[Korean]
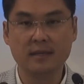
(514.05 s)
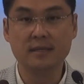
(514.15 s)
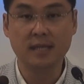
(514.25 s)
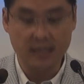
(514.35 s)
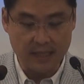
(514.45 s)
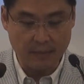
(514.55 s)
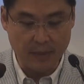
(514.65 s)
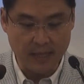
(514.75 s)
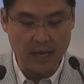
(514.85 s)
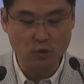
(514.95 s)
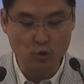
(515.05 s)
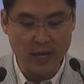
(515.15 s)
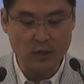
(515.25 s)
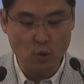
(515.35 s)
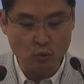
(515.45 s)
그들이 대답하되
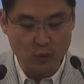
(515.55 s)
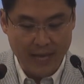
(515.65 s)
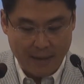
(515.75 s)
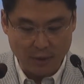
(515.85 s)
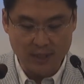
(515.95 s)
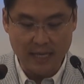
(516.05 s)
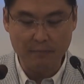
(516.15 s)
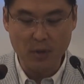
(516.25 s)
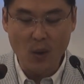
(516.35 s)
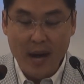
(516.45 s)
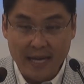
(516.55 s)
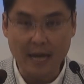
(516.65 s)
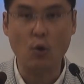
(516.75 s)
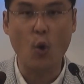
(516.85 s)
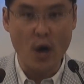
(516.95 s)
주의 종 우리 아버지가
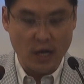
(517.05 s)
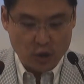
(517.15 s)
평안하고